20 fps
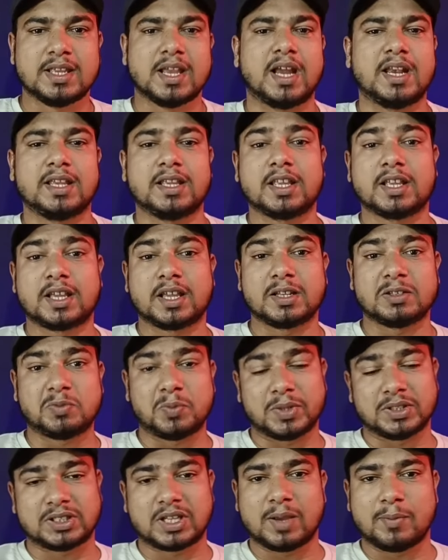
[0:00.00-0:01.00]
यानी कि
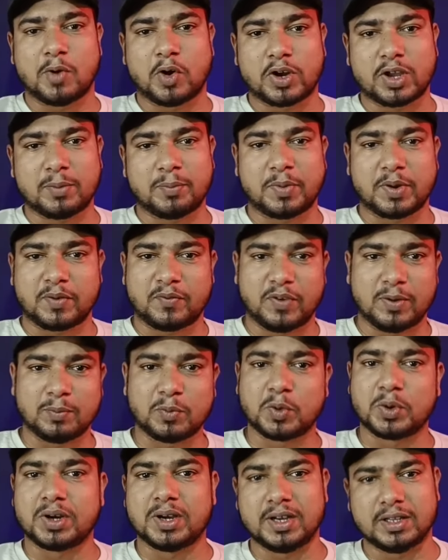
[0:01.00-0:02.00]
क्रिसमस के मौके पर
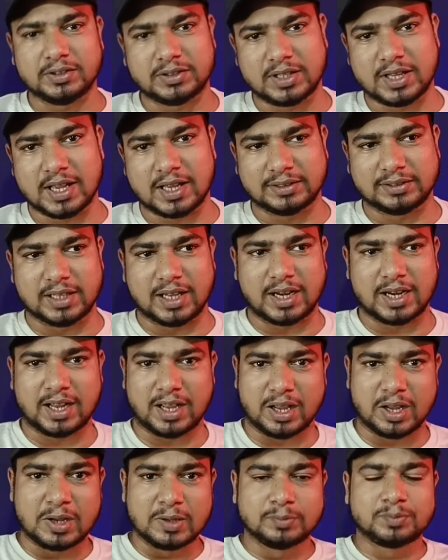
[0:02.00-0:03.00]
फिल्म को रिलीज़ किया जाना
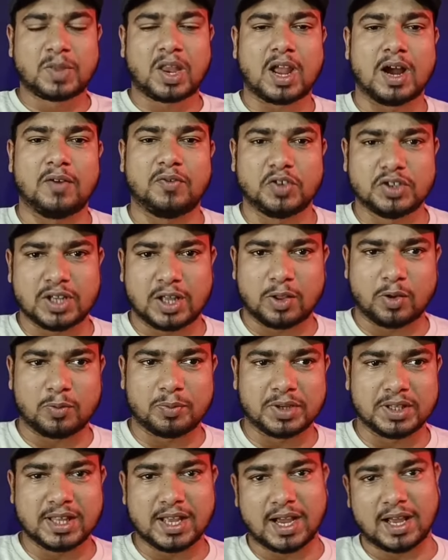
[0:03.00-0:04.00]
है काफ़ी ज़्यादा
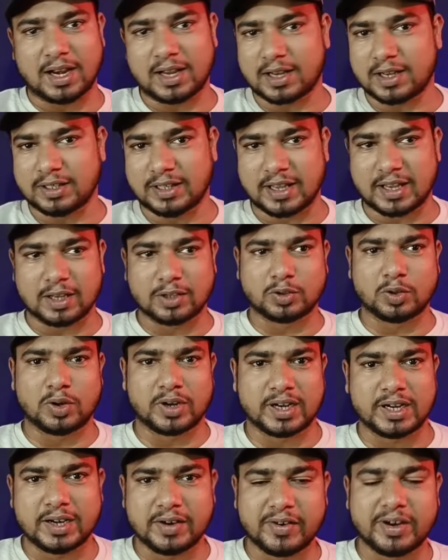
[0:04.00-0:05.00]
उम्मीदें हालांकि देखेंगे तो
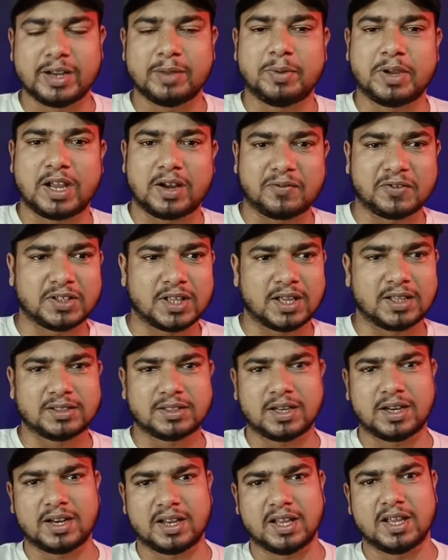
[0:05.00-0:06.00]
नेगेटिविटी भी काफ़ी ज़्यादा
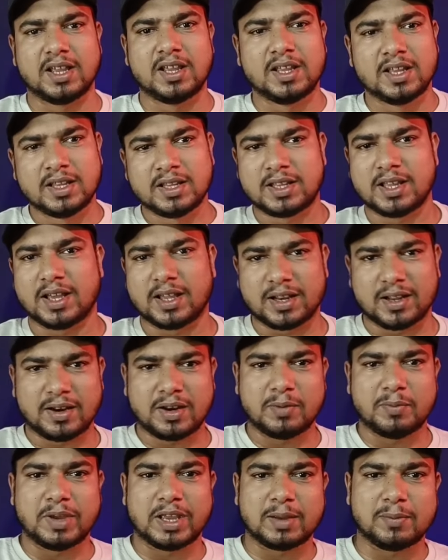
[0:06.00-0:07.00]
चल रही कि अरे
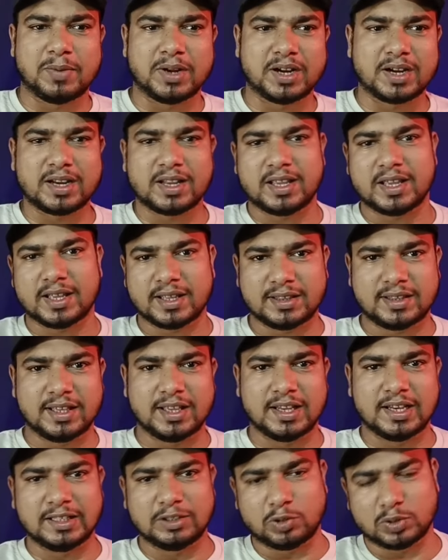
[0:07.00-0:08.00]
रीमेक बन रही है
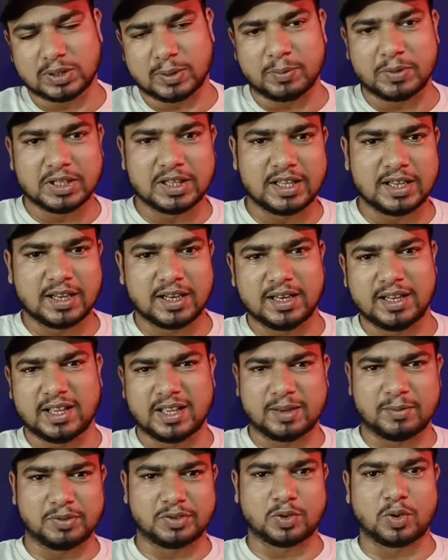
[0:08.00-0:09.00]
थेरी तो सबने देख ली
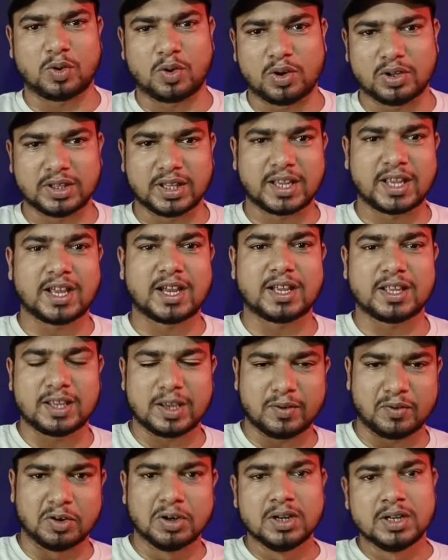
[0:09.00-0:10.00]
है अब इसको कौन देखेगा
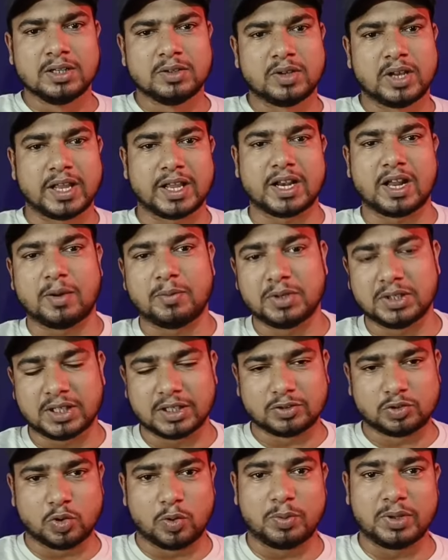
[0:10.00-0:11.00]
ये हो लेकिन अभी
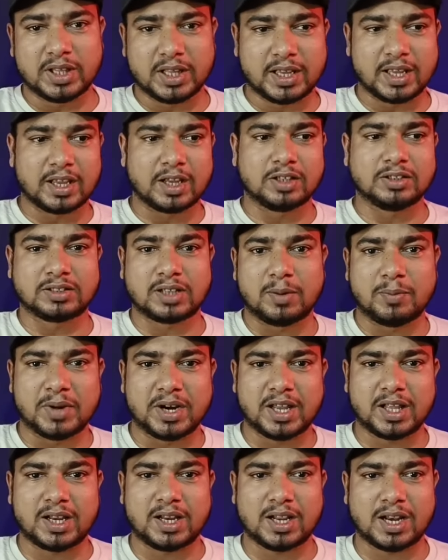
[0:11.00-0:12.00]
तक जो भी देखेंगे इसका
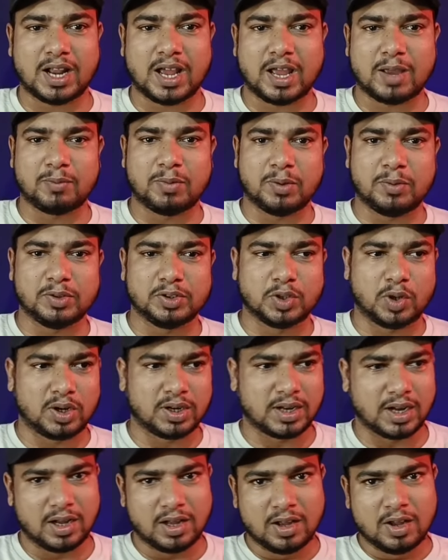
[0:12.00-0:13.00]
मटेरियल आया बीबी
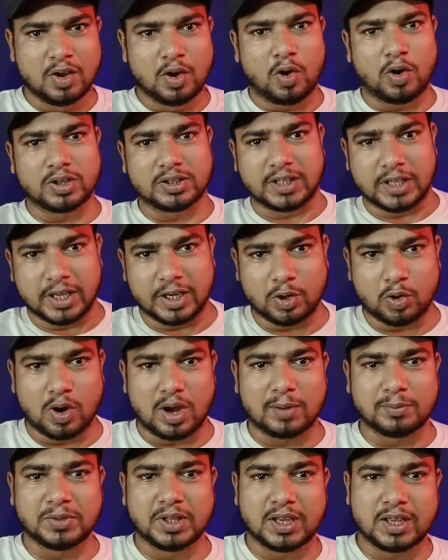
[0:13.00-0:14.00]
जॉन का और थेरी को
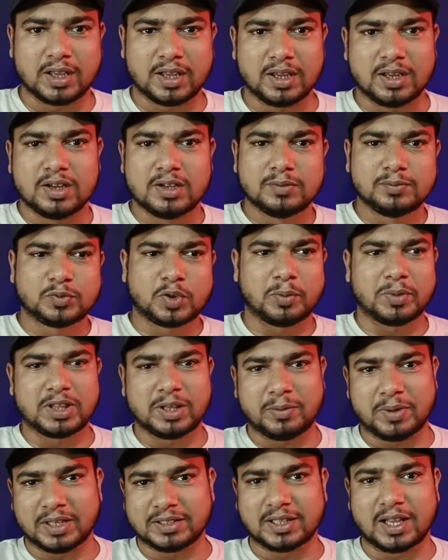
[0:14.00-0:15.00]
आप देखेंगे तो
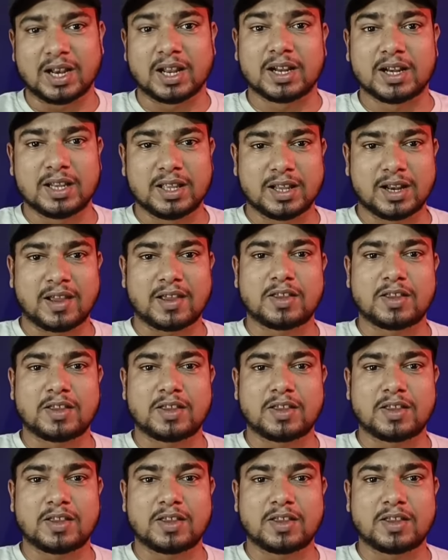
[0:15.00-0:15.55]
मतलब ऐसा लग नहीं